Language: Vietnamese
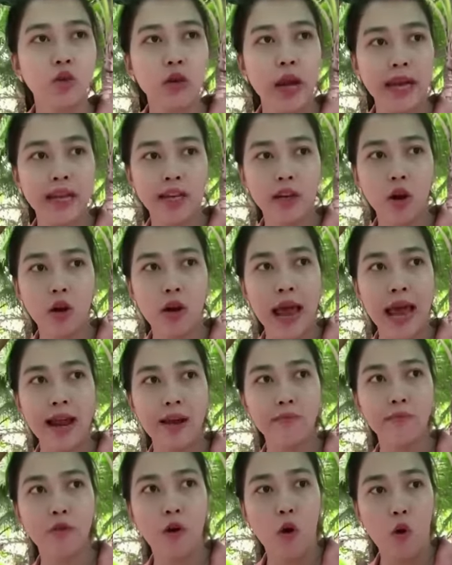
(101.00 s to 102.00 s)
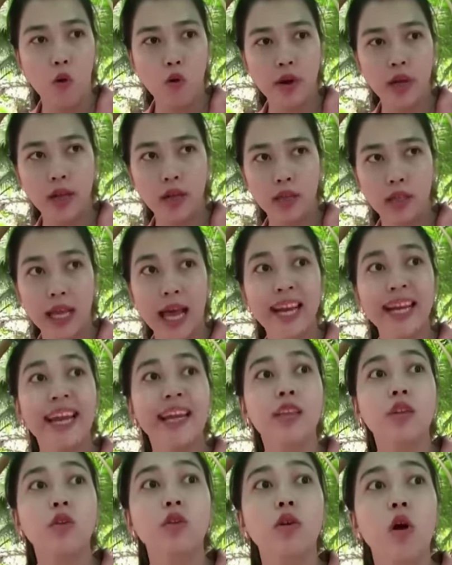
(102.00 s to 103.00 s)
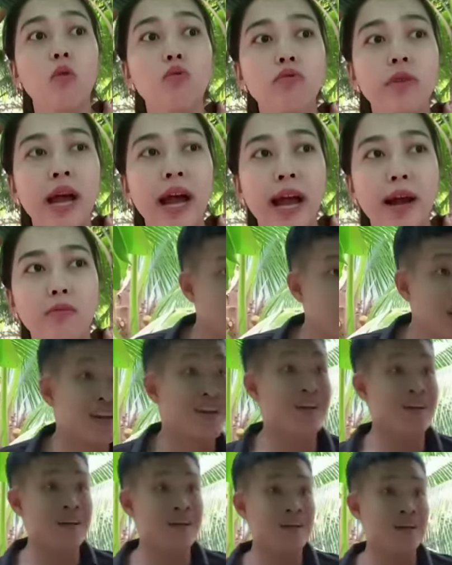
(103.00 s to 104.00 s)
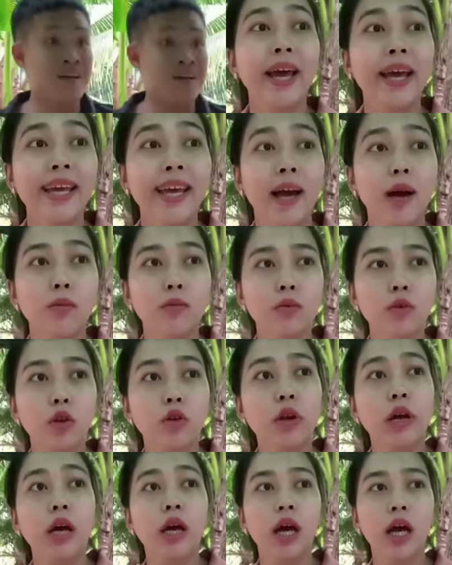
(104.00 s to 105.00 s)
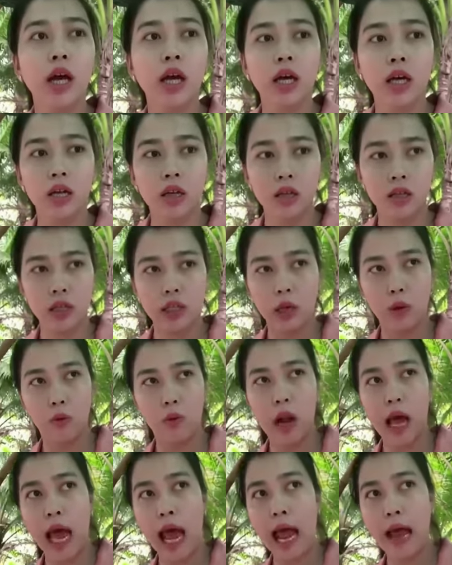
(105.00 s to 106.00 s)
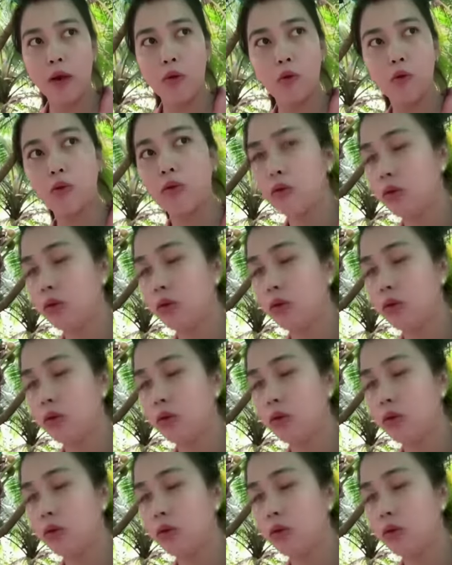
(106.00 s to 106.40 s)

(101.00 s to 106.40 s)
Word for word: tôi đặt đô la ông phủ đó tết này tôi cúng đó ông muốn lấy không tôi đưa wow